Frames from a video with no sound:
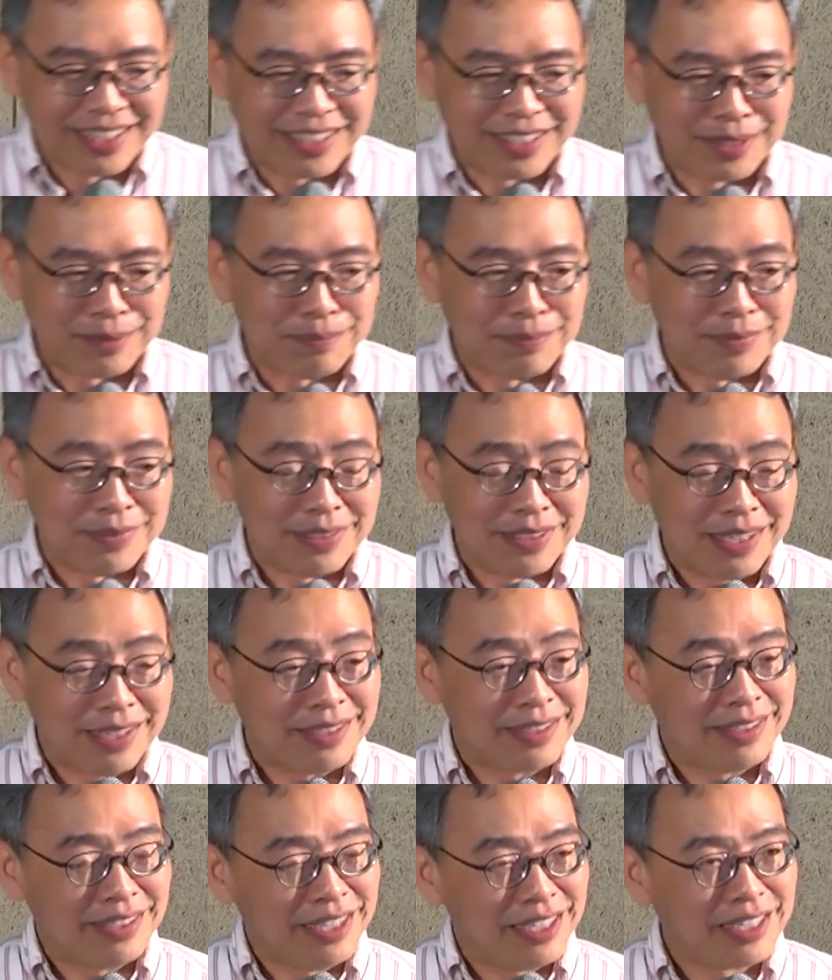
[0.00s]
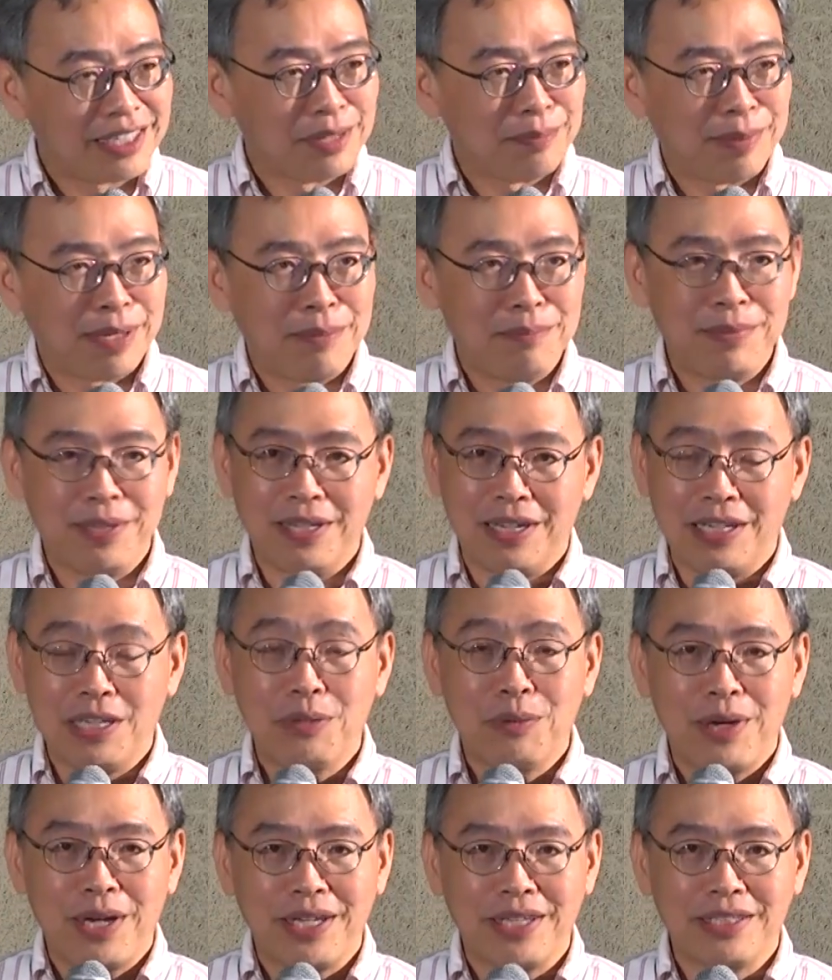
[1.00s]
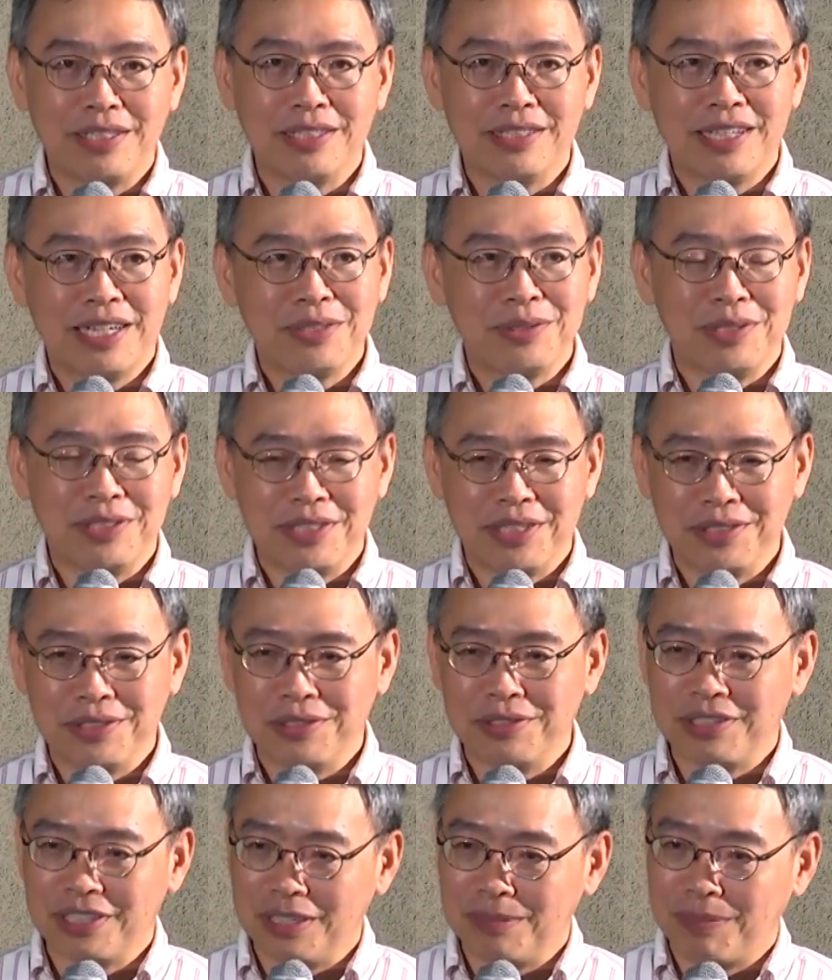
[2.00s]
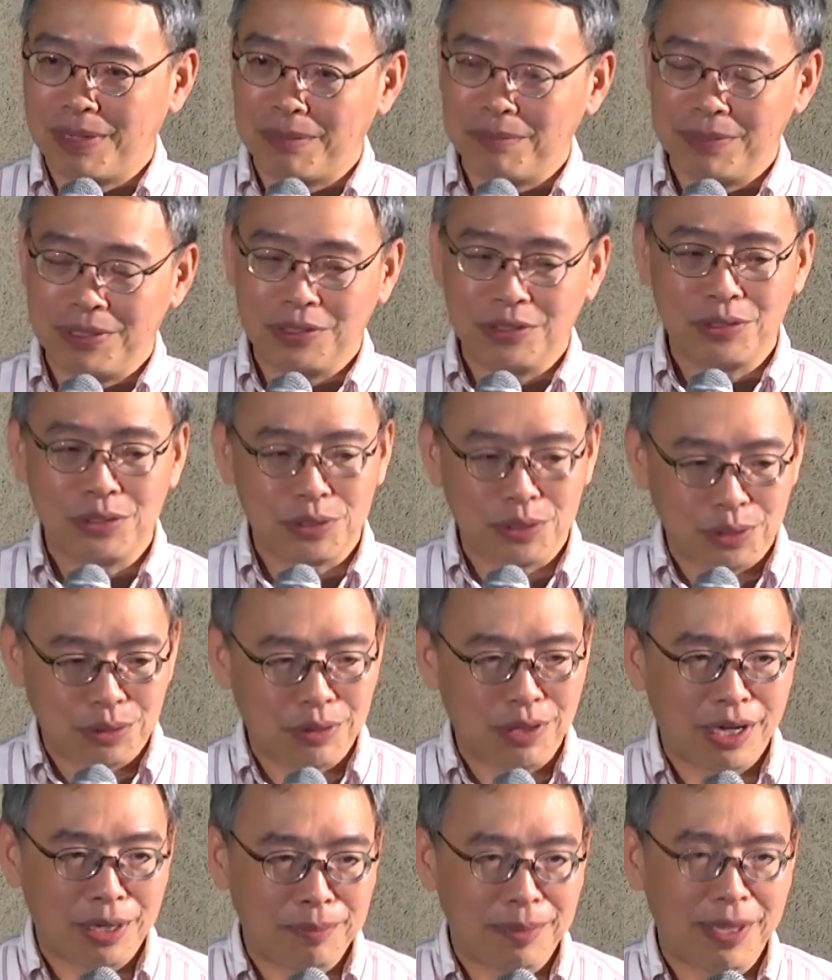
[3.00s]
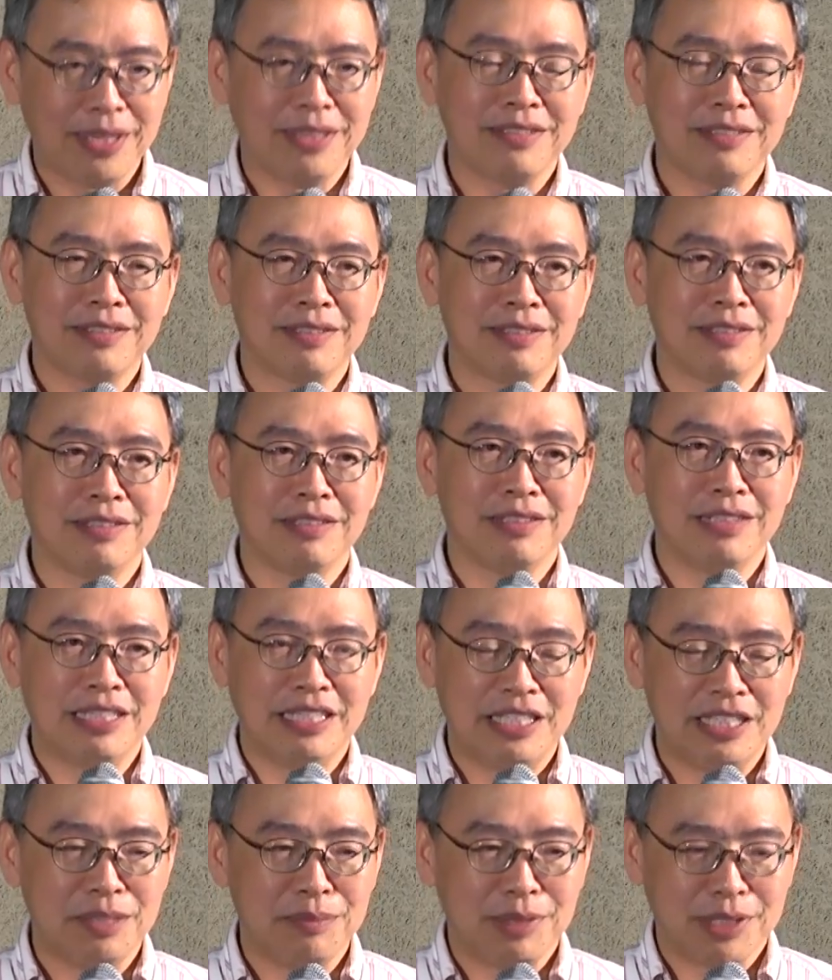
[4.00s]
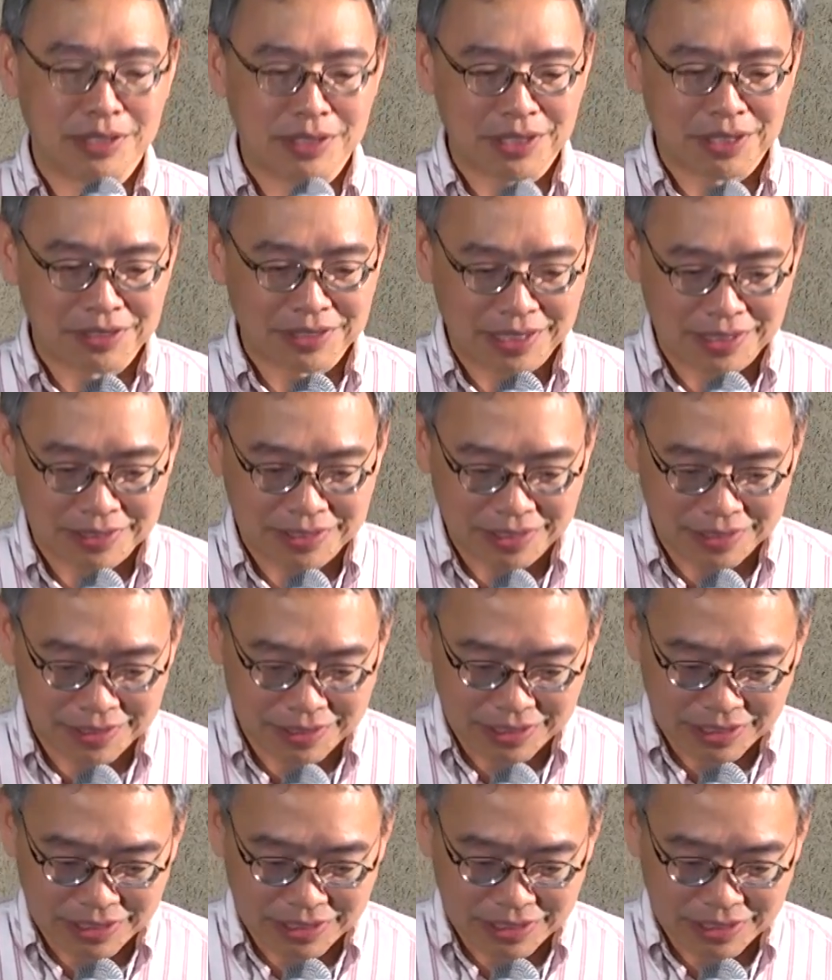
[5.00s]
嗯，那第二个版本呢，另外一个大学教授写的版本就是东华版，是李新民校长写的。